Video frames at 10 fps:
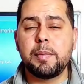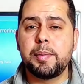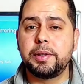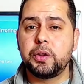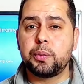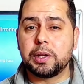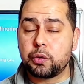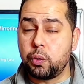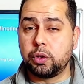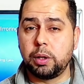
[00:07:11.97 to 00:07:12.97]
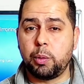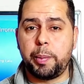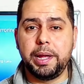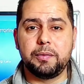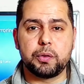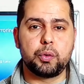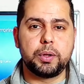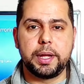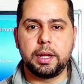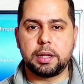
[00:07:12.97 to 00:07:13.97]
اما بالنسبه لصوت الموبايل
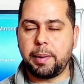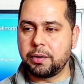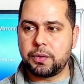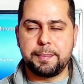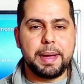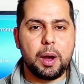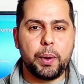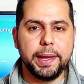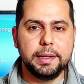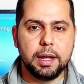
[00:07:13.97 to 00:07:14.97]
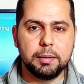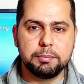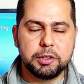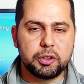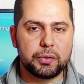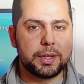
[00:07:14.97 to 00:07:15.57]
فالصوت هنا طبعا سماعه وحيده مش